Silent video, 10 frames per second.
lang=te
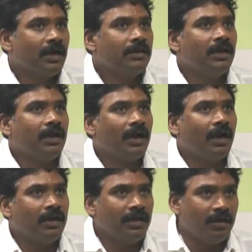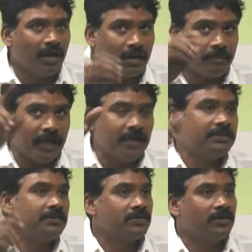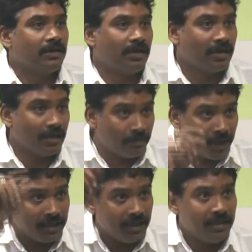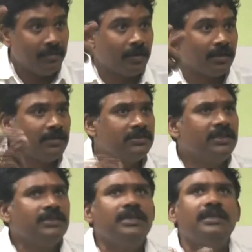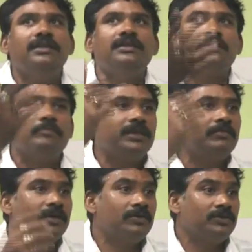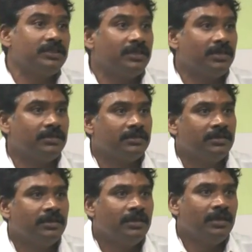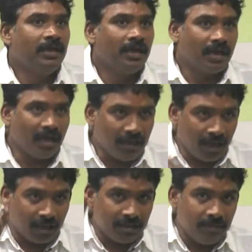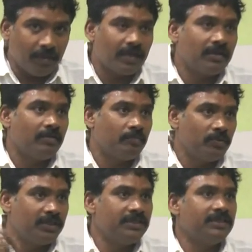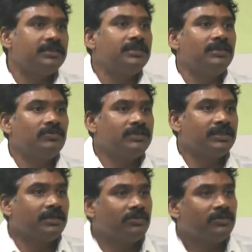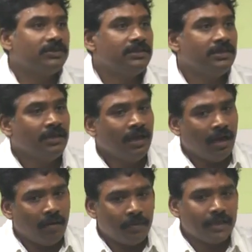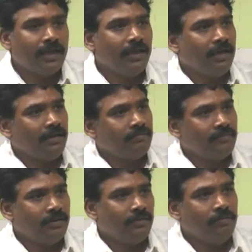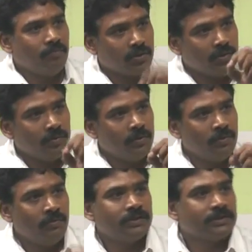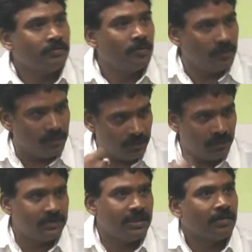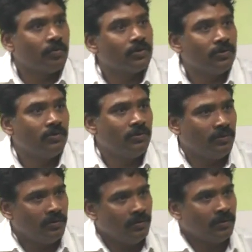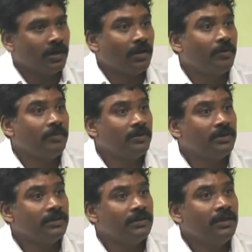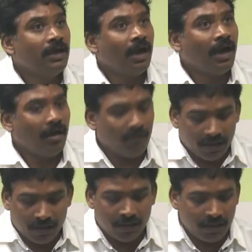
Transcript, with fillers: కానీ నేను అక్కడ పైన చేస్తున్నాను అక్కడ పైన నేను దీపారాధన చేసి ఏంది ఇంత పెద్ద మంట వచ్చిందని కానీ ఆ దీపారాధన పూర్తి చేసి నేను వచ్చి ఇక్కడికి వచ్చి అప్పటికే మొత్తము వస్త్రము చీర మొత్తం తగలబడిపోయింది ఆమె